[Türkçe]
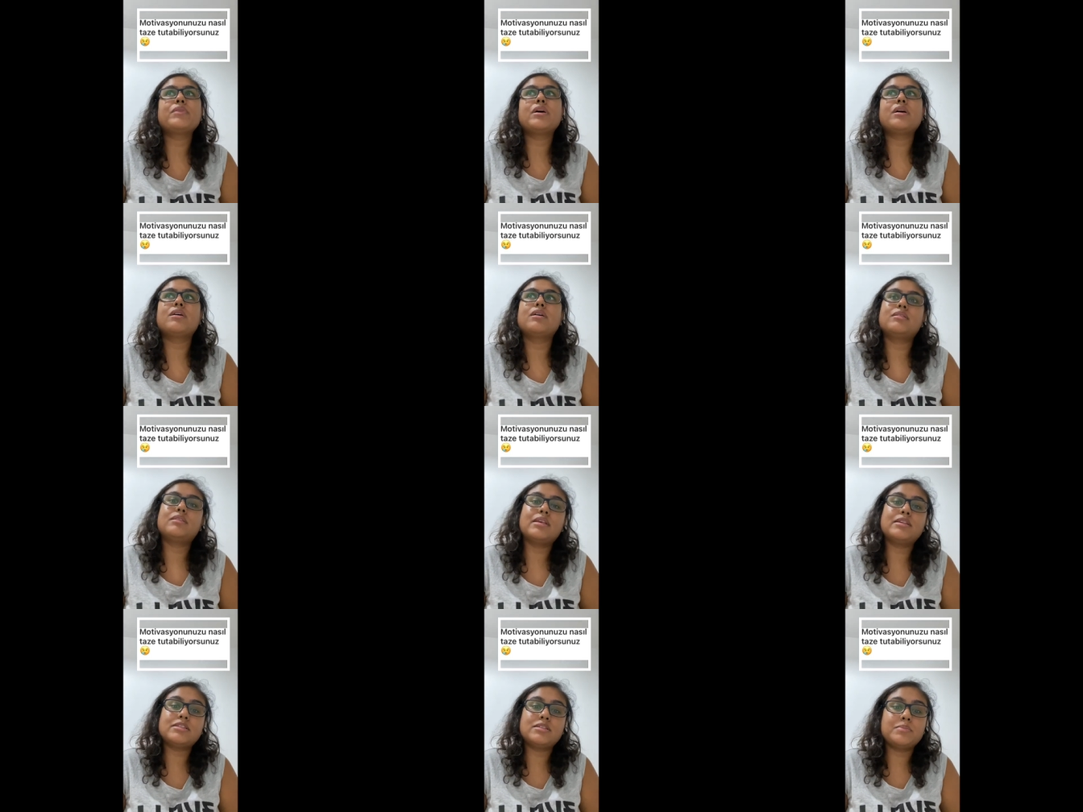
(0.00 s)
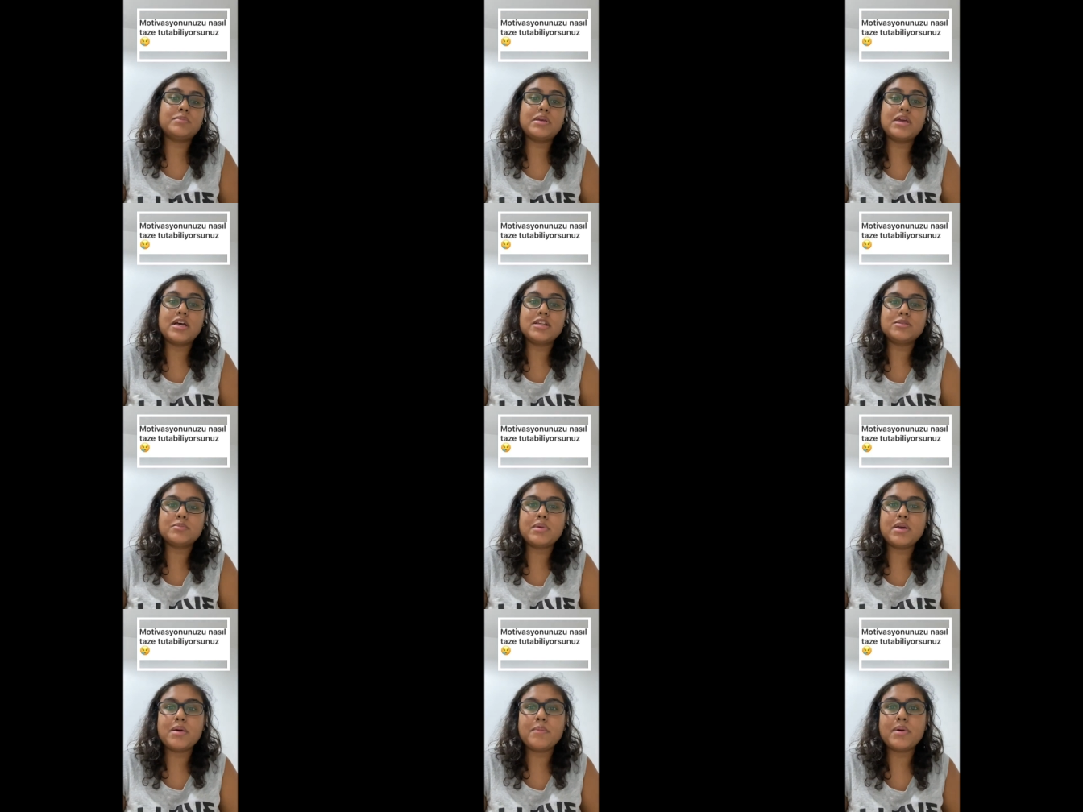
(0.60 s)
Ee, tezimi
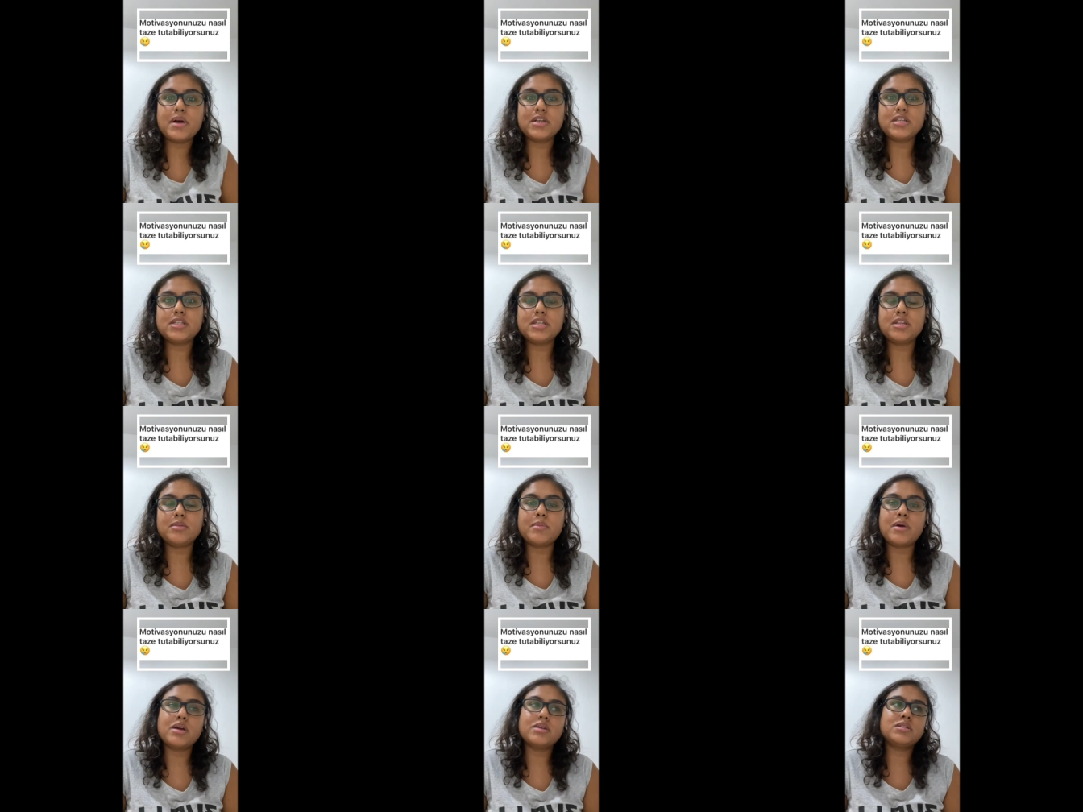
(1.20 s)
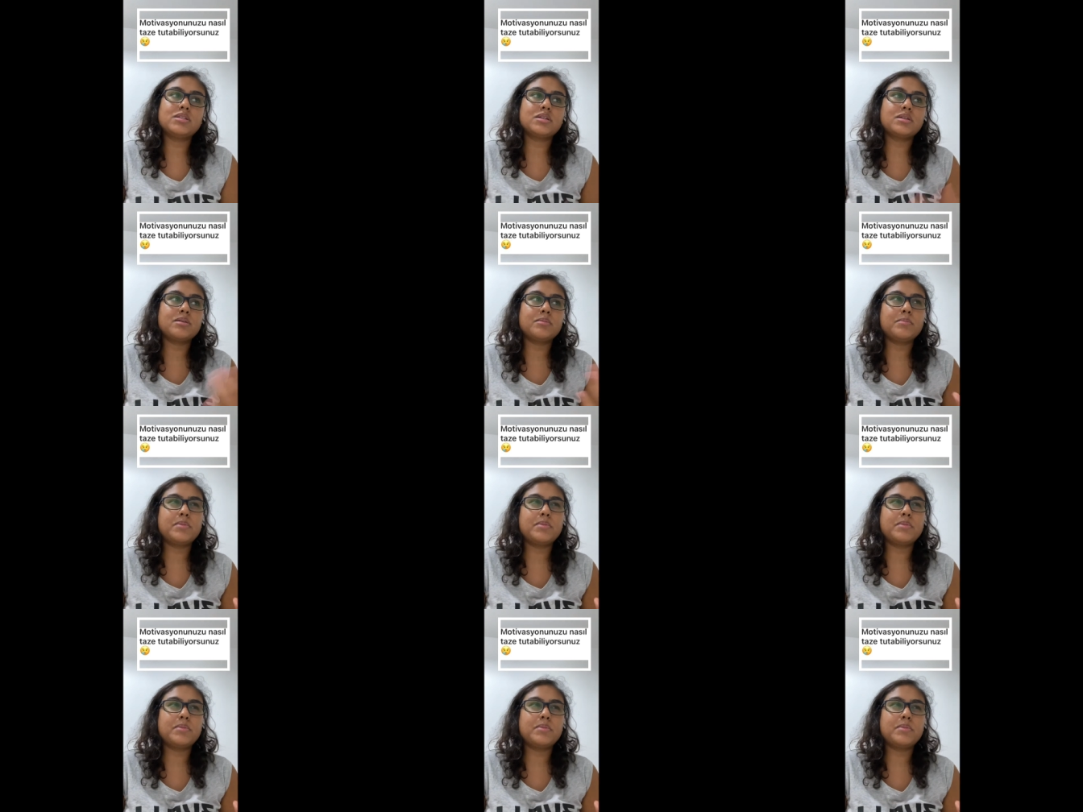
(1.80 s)
yazmaya başladım artık.